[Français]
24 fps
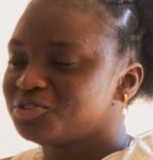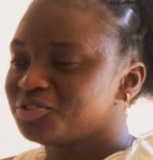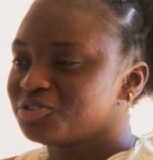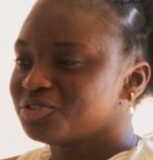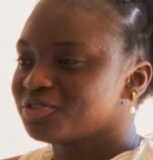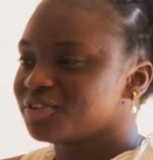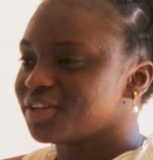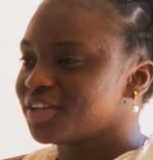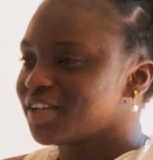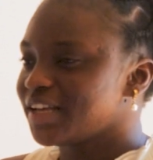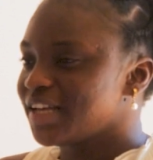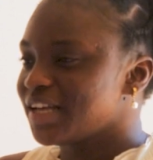
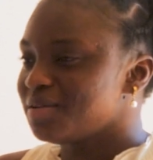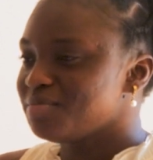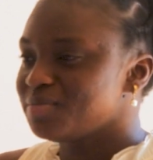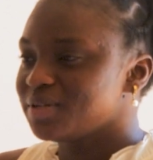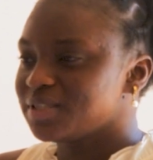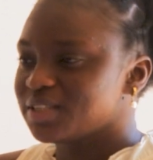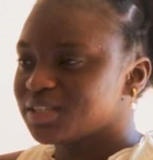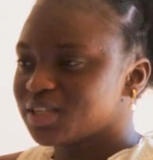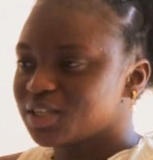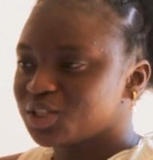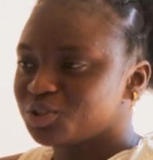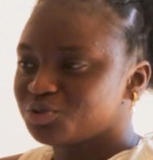Donc, quel
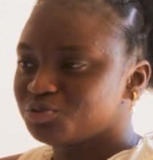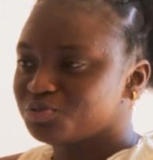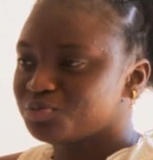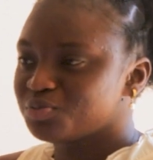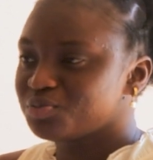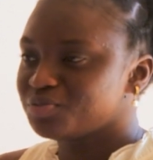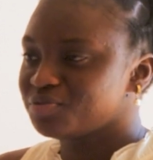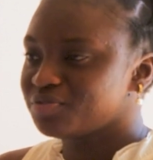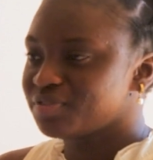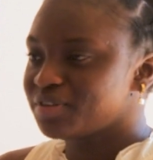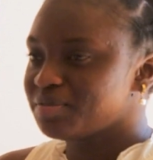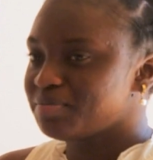message
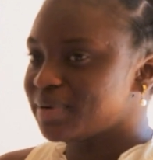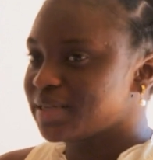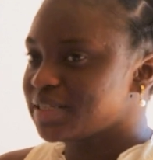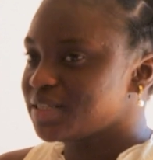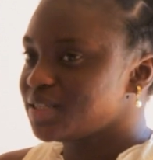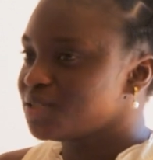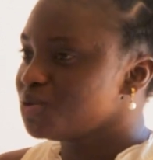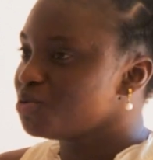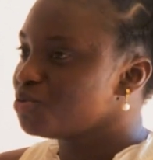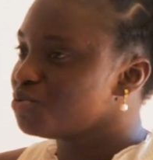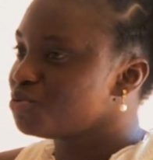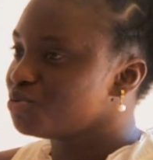vous pouvez
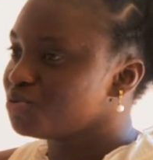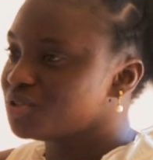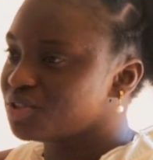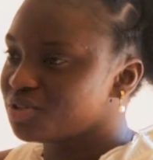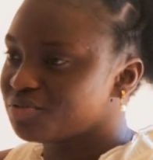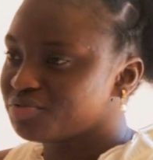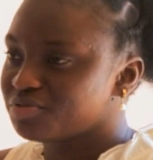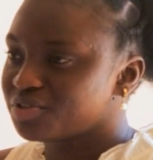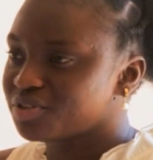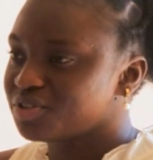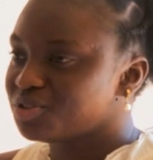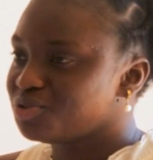passer aux
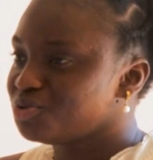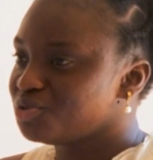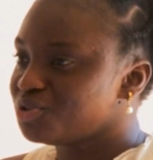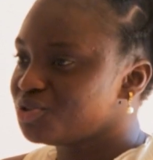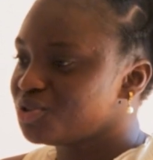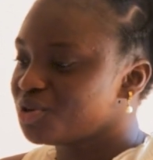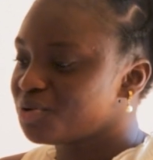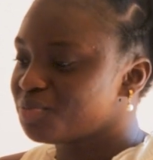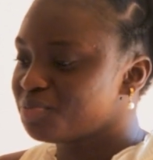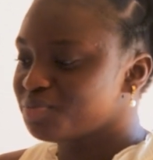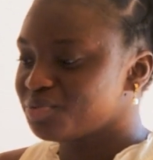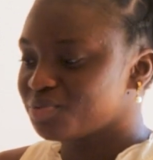
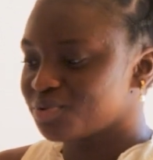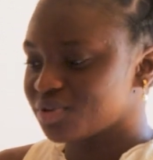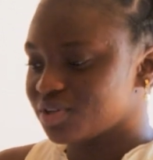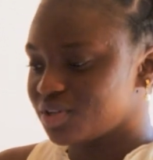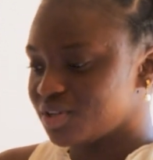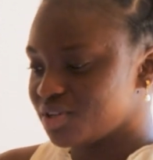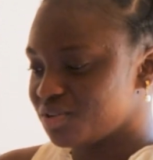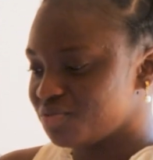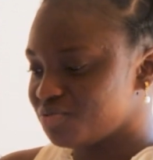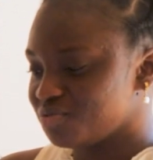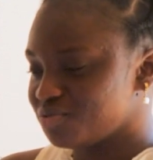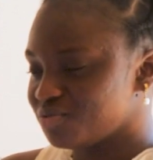investisseurs pour
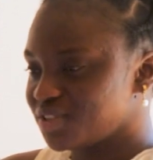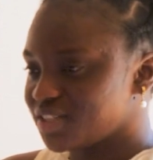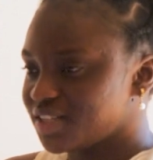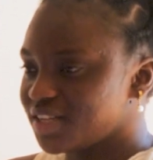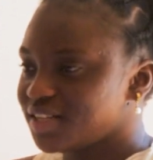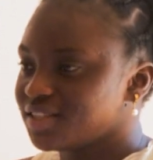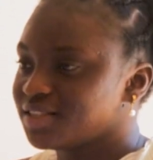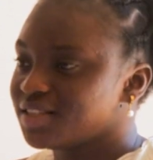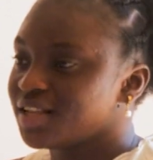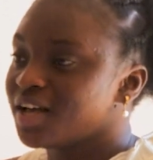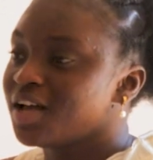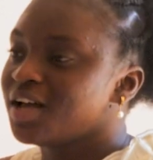qu'ils vous
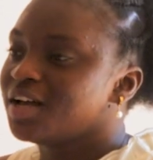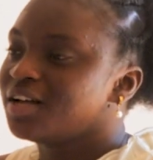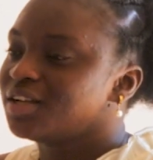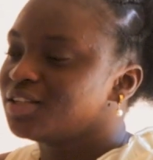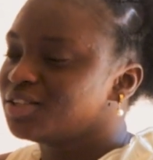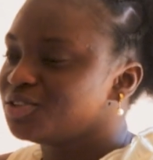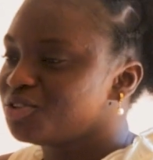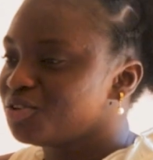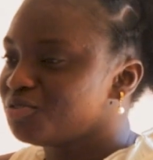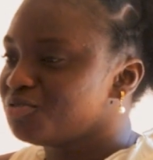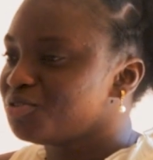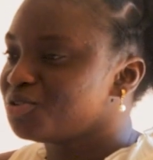aident
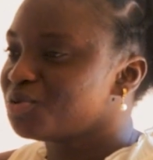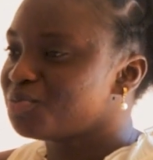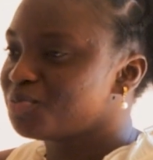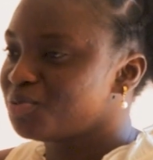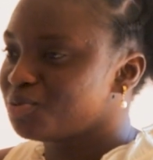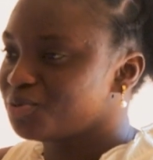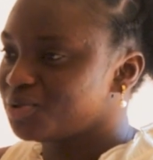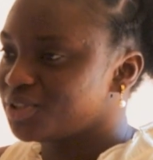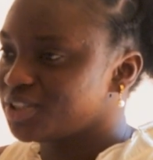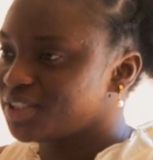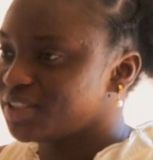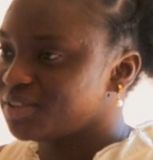dans votre
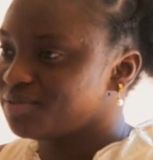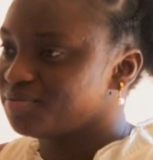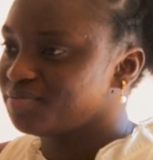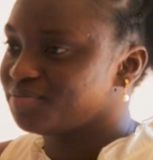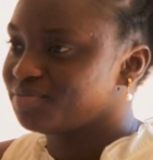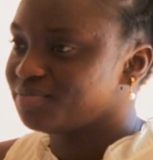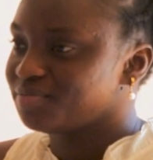projet